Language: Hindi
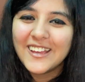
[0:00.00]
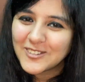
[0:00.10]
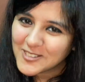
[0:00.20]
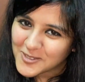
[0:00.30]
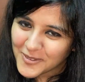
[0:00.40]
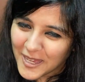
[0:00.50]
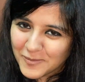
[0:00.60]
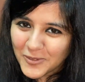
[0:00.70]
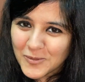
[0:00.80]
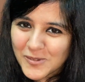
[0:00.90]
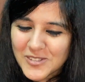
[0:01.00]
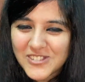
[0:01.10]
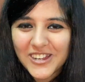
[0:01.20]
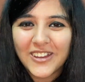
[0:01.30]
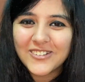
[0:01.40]
कुछ भी आपको
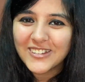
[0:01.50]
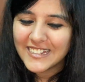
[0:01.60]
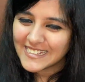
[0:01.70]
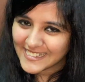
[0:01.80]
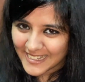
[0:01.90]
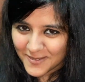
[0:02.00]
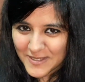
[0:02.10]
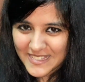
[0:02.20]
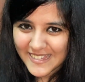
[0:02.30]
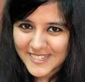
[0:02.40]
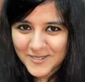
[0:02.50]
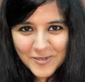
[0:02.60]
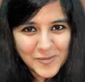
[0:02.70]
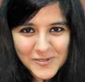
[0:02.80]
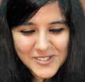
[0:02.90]
पूछना हो नीचे कमेंट सेक्शन में
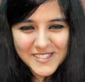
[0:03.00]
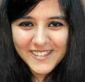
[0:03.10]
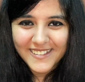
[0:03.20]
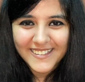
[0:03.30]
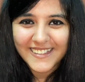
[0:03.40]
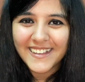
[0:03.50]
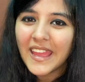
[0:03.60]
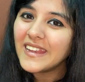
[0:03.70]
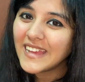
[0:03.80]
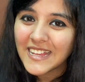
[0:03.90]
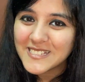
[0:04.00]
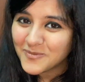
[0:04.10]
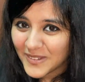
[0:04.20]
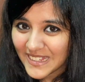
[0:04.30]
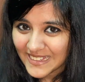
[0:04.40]
पूछ सकते हैं एंड गाइज
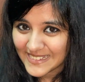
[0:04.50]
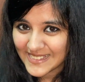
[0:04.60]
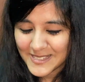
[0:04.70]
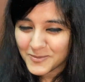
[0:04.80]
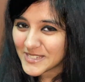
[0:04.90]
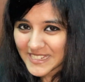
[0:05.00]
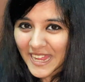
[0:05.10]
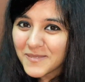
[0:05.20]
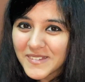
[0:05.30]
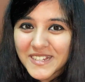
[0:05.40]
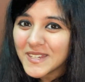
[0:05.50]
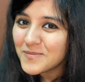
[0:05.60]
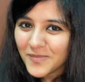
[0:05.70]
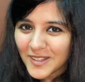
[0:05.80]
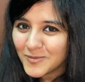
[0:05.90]
प्लीज सब्सक्राइब करना
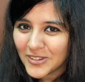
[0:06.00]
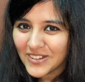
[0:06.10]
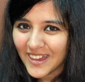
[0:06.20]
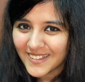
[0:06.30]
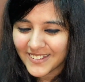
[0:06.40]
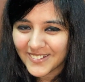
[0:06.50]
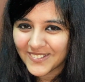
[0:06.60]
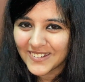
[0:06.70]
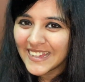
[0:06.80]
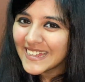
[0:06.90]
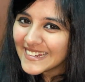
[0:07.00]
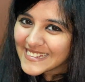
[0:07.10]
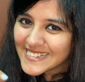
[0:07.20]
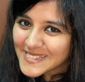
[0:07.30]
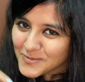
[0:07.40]
मत भूला करो
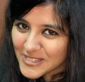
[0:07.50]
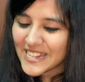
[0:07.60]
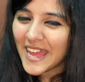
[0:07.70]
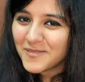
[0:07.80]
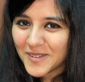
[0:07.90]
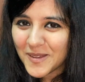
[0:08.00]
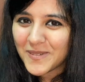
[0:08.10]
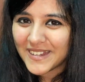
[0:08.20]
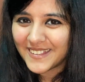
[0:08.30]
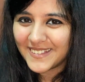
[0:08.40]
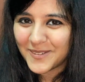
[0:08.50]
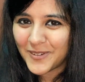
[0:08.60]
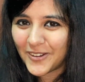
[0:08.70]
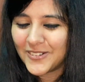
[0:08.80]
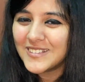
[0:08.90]
नीचे सब्सक्राइब का बटन
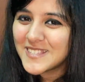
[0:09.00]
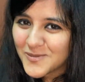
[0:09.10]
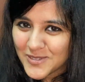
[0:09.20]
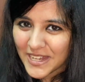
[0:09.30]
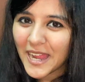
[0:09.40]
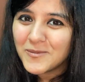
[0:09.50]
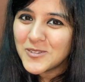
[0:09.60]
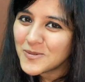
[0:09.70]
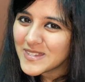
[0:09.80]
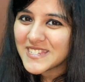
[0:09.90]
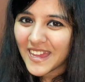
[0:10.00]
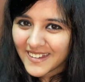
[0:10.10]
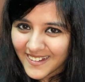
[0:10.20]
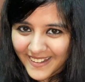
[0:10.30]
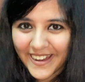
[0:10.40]
दबाओ सब्सक्राइब टू माई
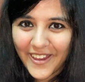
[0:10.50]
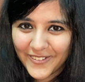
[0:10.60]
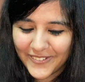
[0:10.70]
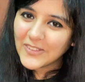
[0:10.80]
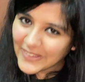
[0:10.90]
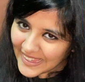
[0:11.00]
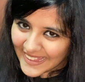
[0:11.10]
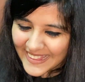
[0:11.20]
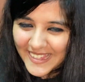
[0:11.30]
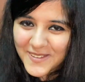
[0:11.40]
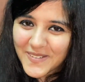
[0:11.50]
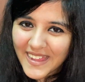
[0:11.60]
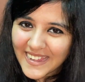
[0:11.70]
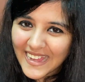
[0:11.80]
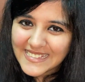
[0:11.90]
चैनल नाउ तो ये थी
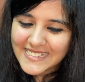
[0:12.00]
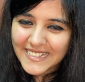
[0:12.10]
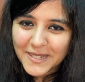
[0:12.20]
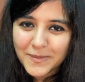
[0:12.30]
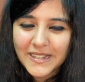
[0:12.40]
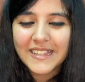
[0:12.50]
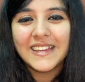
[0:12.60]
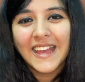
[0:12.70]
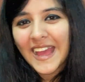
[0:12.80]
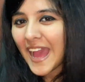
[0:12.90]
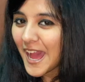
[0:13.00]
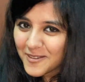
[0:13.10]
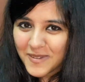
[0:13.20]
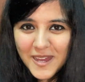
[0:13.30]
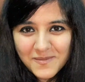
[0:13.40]
हमारी आज की रेमेडी अब
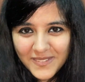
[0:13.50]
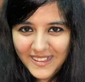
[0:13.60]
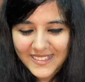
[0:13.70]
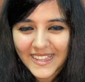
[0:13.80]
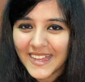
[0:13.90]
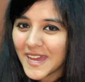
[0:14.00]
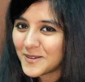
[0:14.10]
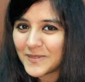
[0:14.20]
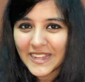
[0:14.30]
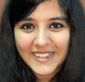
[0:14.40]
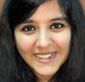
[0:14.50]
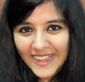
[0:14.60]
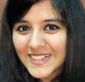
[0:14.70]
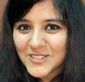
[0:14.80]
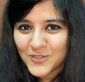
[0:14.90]
हम मिलते हैं हमारी
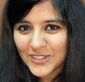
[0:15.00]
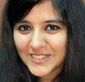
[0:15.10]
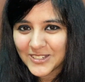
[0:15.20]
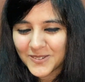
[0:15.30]
नेक्स्ट वीडियो